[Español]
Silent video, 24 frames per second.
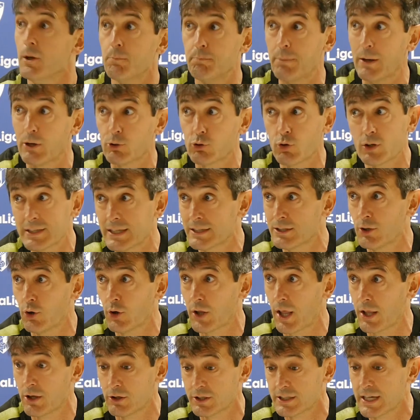Pero todas estas
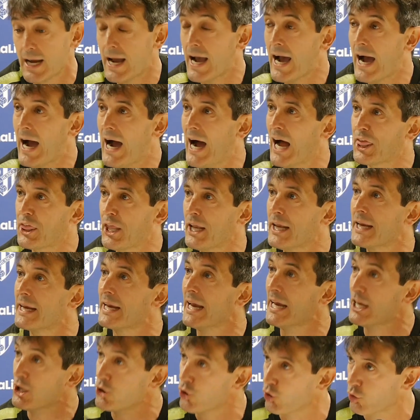negociaciones hacen
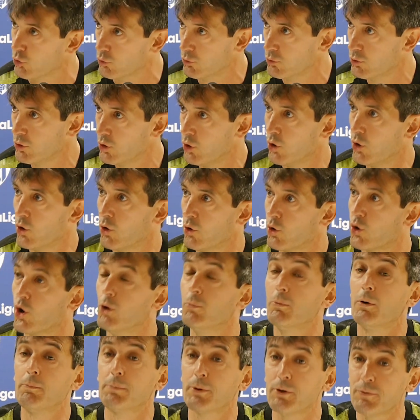que yo,
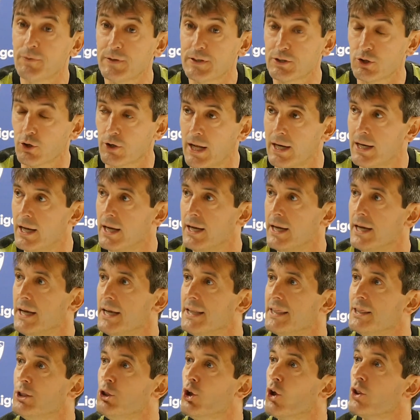como profesional,
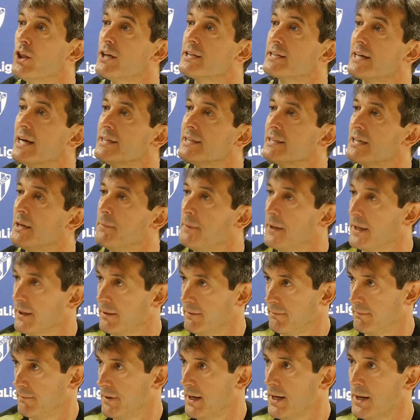no descanse
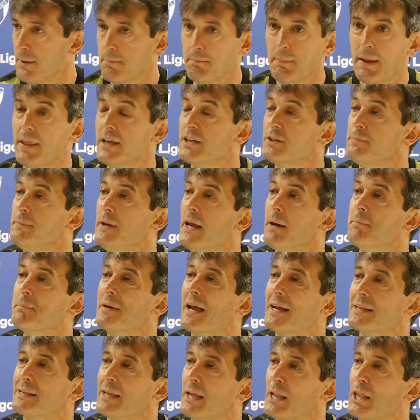bien me desvía
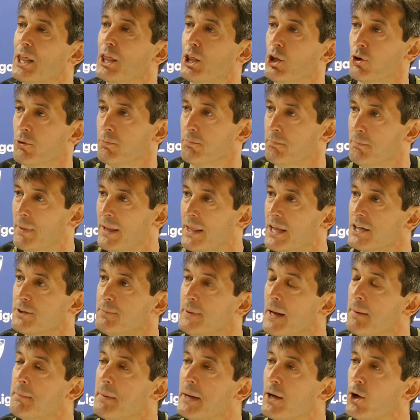mi atención, me
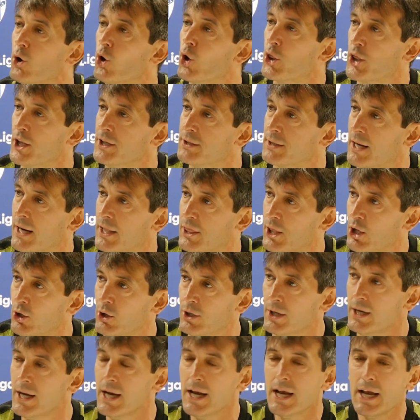desvía mi
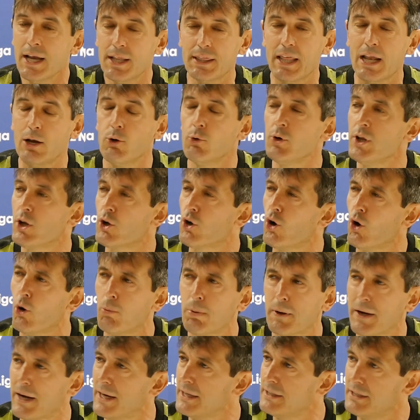concentración del único
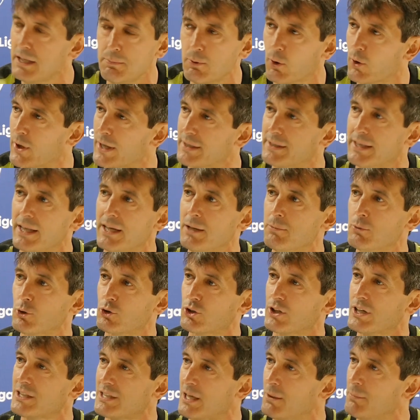objetivo que
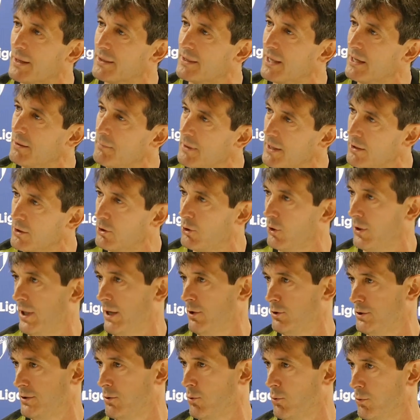tenemos, que es el mantenimiento
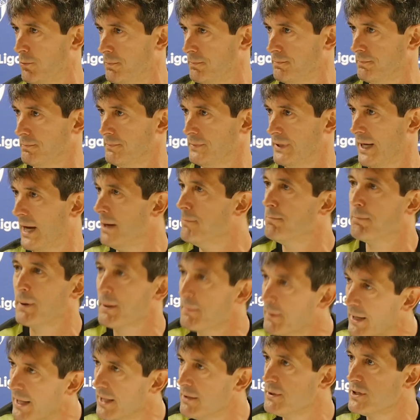del en
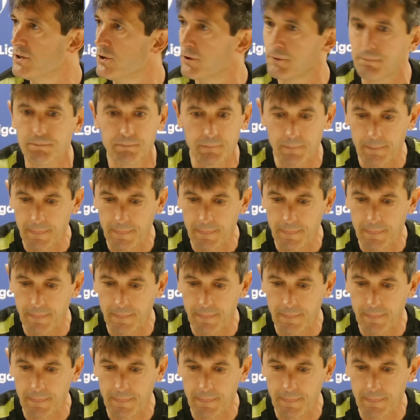primera división.